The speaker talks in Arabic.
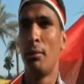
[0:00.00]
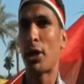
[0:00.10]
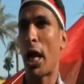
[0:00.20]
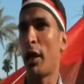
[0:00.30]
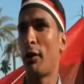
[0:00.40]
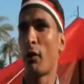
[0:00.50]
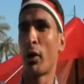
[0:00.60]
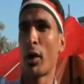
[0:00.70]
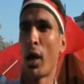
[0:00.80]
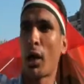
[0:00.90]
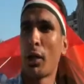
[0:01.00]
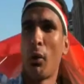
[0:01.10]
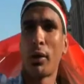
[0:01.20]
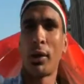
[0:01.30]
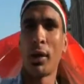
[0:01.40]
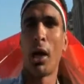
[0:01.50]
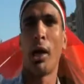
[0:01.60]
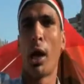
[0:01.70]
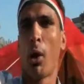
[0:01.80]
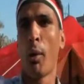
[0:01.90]
مش عارف والله الاخ دوت
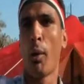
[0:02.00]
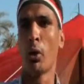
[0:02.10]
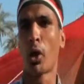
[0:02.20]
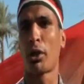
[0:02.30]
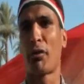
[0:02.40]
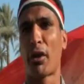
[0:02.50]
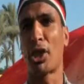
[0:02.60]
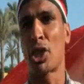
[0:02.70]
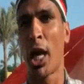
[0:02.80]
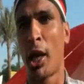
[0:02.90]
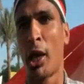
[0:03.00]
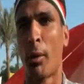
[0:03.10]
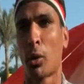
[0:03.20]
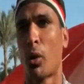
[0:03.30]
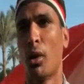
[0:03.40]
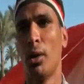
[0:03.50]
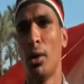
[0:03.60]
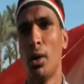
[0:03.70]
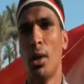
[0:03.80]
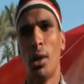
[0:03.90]
احنا هو بينط فتشناه لقينا مطوه
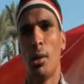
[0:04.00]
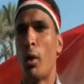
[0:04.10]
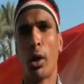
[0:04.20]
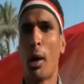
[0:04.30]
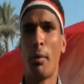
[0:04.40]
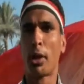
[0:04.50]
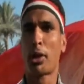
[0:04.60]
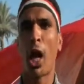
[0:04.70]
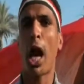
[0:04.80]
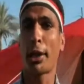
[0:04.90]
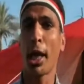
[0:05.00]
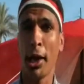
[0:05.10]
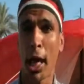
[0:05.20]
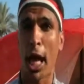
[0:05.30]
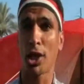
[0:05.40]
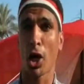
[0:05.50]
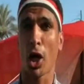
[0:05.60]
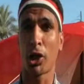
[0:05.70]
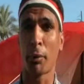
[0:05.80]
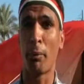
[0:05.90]
والله ما رضينا حتى احنا عشان
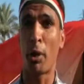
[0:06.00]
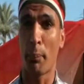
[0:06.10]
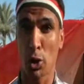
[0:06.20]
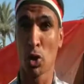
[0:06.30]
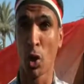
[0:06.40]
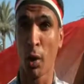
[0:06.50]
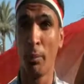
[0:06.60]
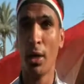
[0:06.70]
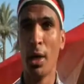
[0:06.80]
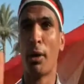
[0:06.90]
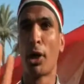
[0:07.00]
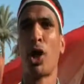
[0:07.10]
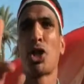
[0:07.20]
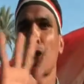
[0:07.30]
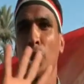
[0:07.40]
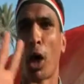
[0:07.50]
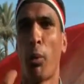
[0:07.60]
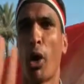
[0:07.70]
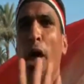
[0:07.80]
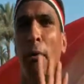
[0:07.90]
خاطر ما بنحبش الظلم ما رضيناش
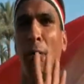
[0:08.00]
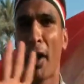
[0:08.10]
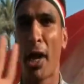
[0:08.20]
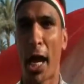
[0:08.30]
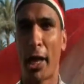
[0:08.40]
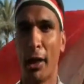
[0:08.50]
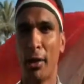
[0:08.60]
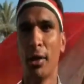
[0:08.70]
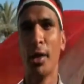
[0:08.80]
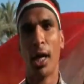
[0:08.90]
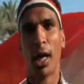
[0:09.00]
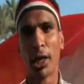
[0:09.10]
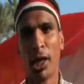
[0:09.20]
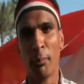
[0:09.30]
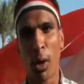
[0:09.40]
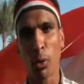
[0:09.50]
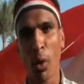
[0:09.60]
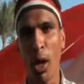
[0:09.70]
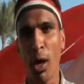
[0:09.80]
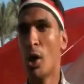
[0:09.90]
نضربه ولا نعمل في اي حاجه لا لا صح خدنا
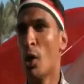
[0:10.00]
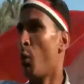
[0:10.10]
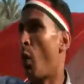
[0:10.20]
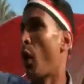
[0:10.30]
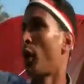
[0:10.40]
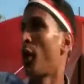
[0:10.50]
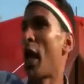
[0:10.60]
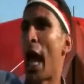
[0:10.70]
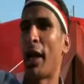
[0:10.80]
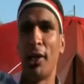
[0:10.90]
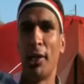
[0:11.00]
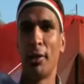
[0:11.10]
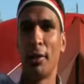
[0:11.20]
المطوه ووريناها علني